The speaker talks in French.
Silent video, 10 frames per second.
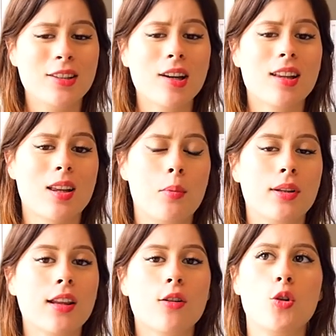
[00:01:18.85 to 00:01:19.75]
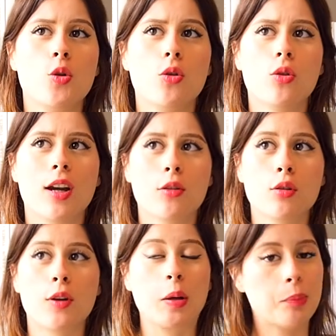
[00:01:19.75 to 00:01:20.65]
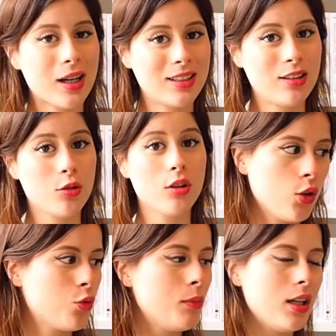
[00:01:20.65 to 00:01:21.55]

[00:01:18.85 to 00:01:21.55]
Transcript: D'ailleurs, ça sera peut-être l'occasion de faire une partie 2. Tous